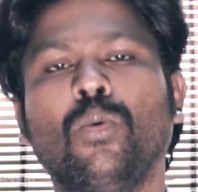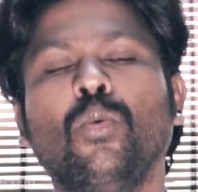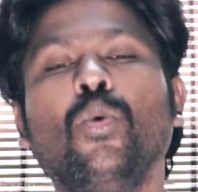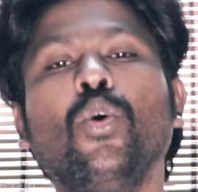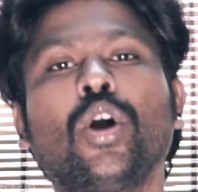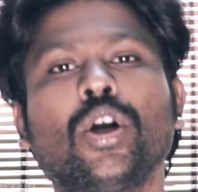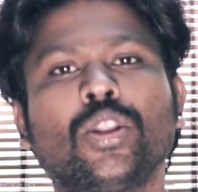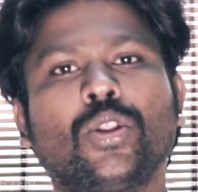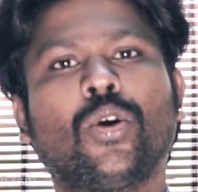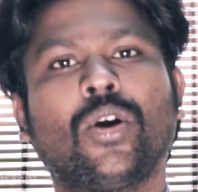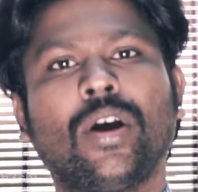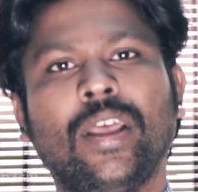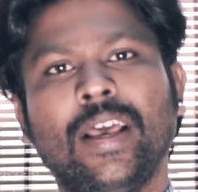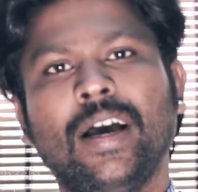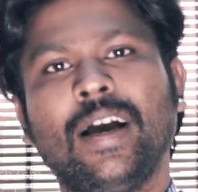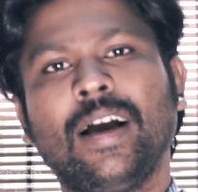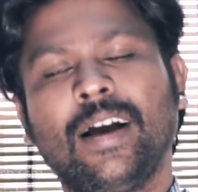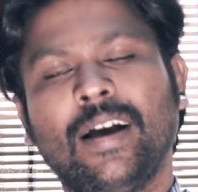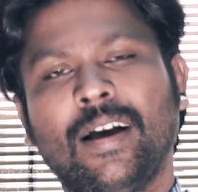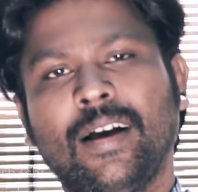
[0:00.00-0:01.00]

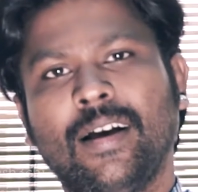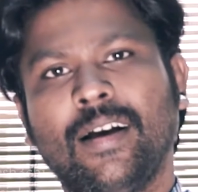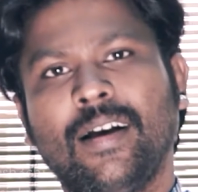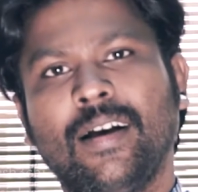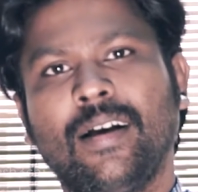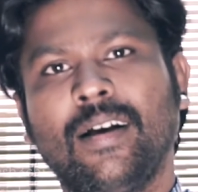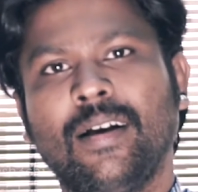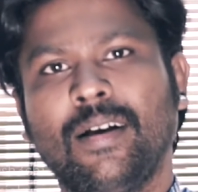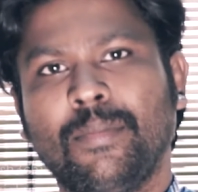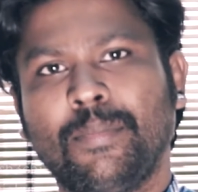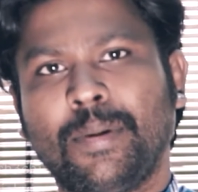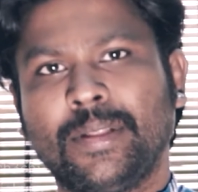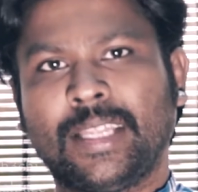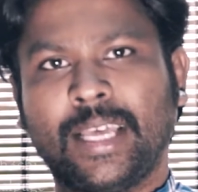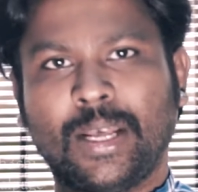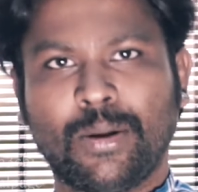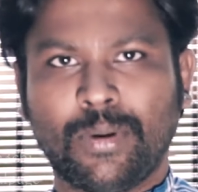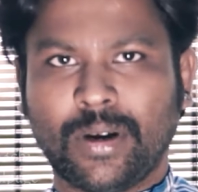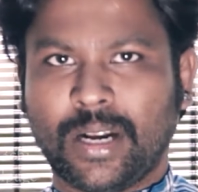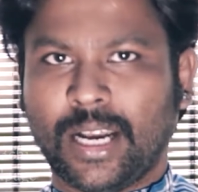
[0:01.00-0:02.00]
ஊக்கத்தொகையை
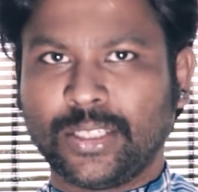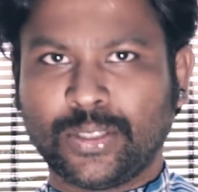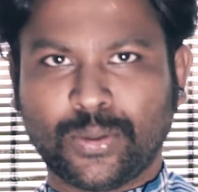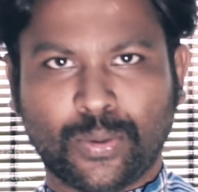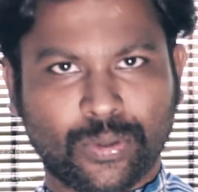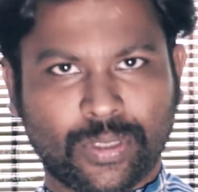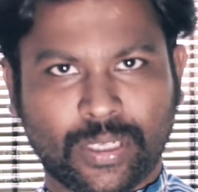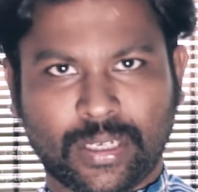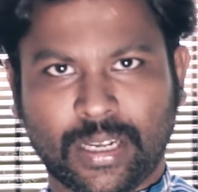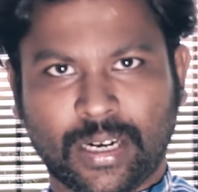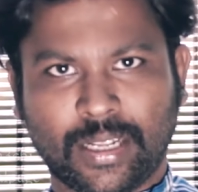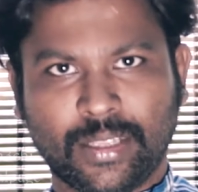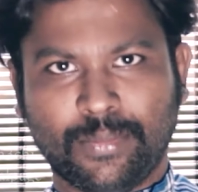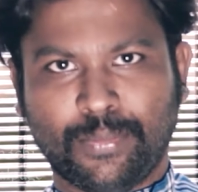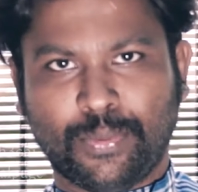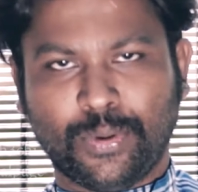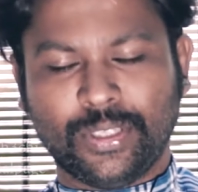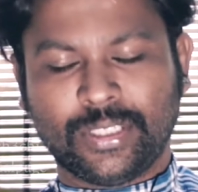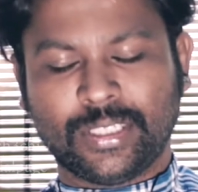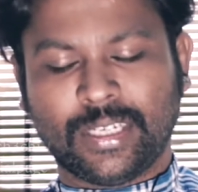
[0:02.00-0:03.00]
பத்தாயிரரூபா காசு கொடுத்துருக்காரு அந்த
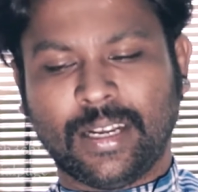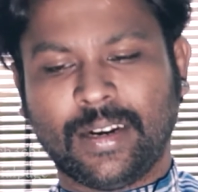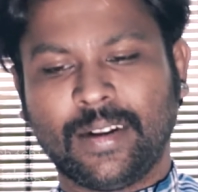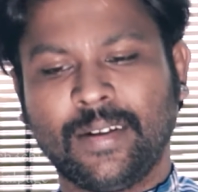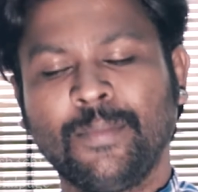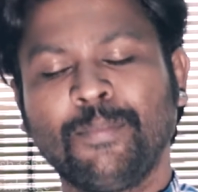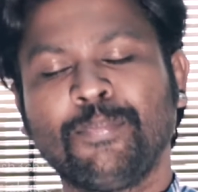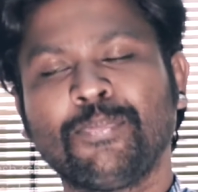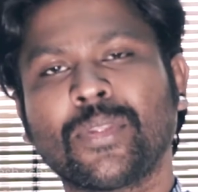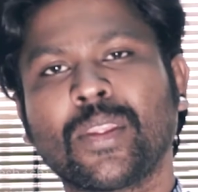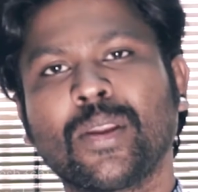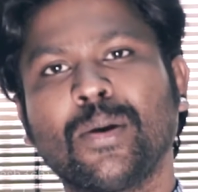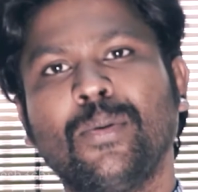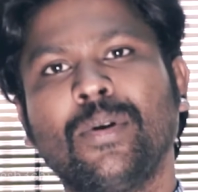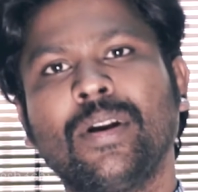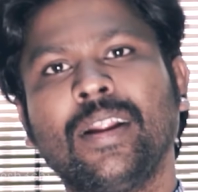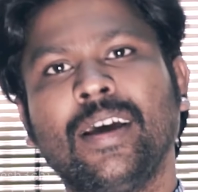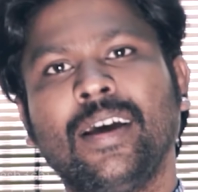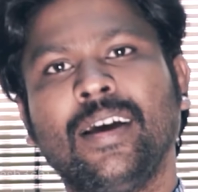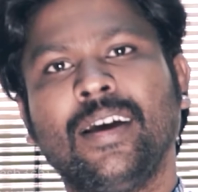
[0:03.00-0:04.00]
போலீஸ்கார்
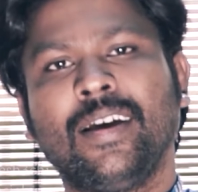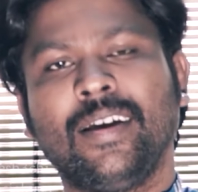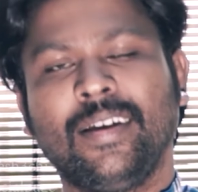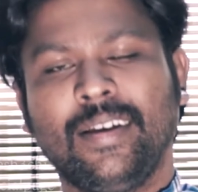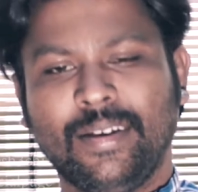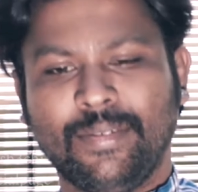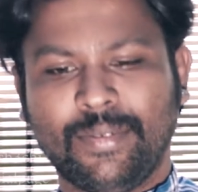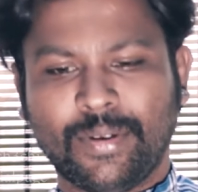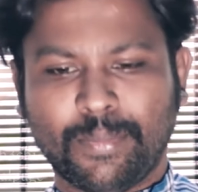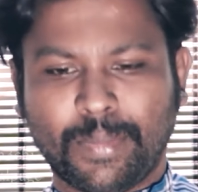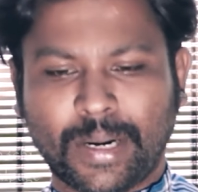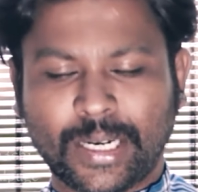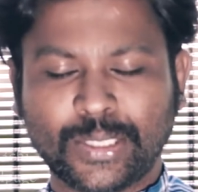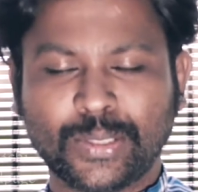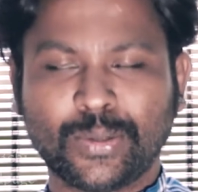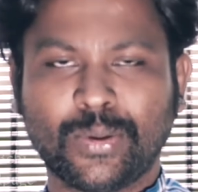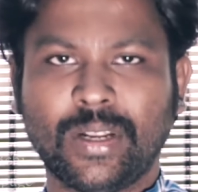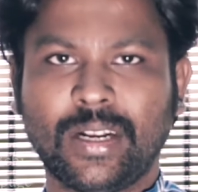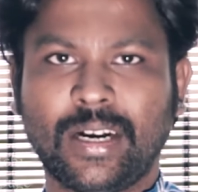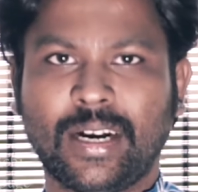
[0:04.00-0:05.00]
உடனே இவர்
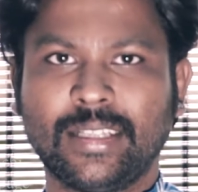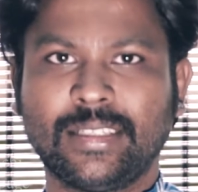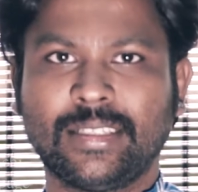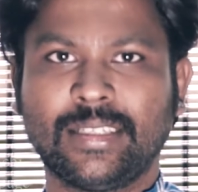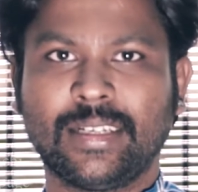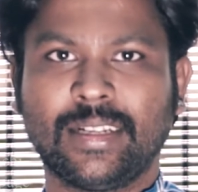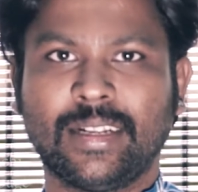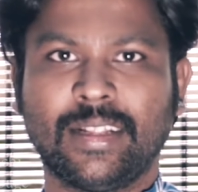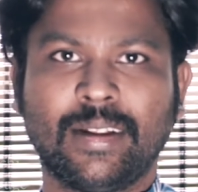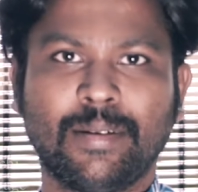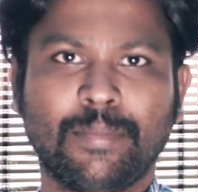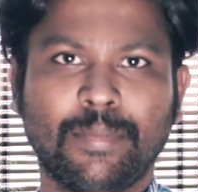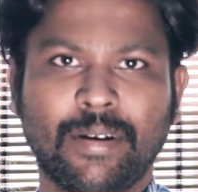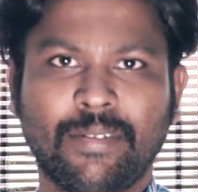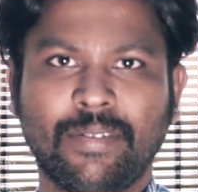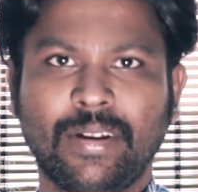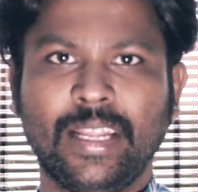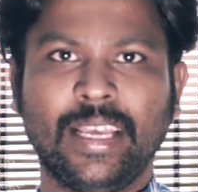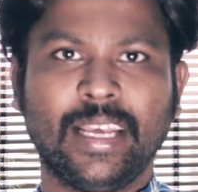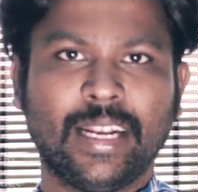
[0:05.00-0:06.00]
மனசுக்குள்ளே நினச்சது
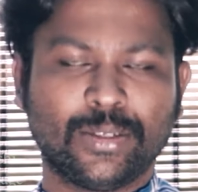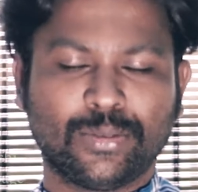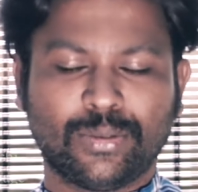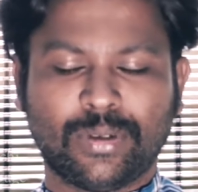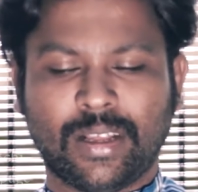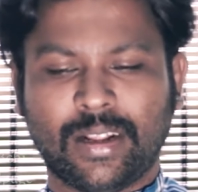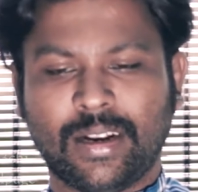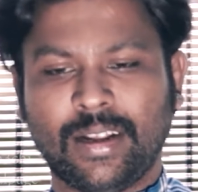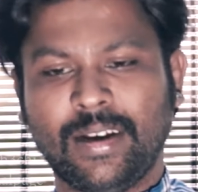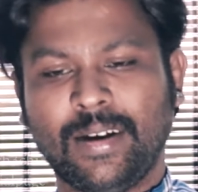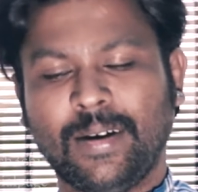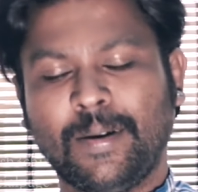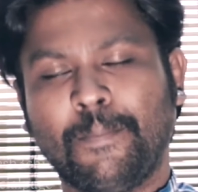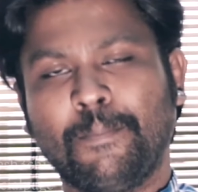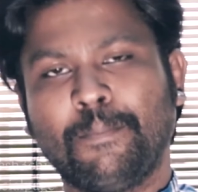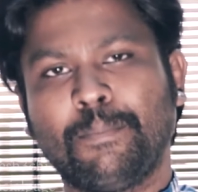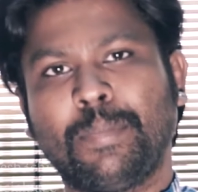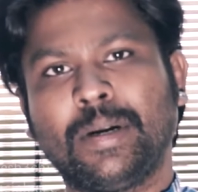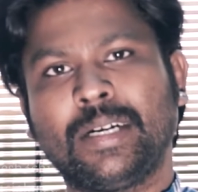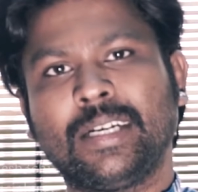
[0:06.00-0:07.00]
வெளியே என்ன சொன்னாராம்
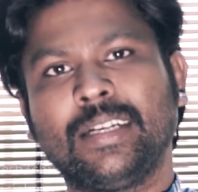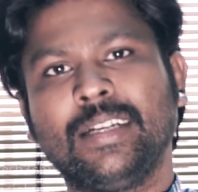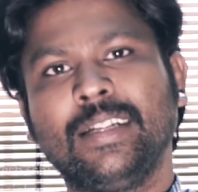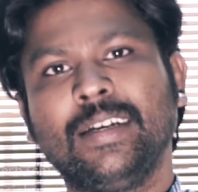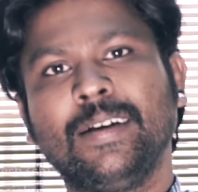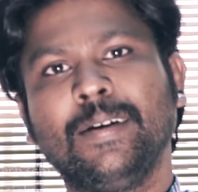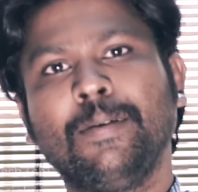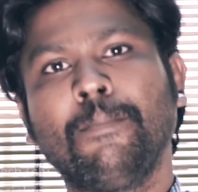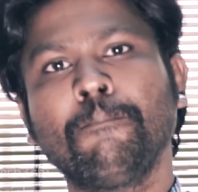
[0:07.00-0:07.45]
பட்டுன்னு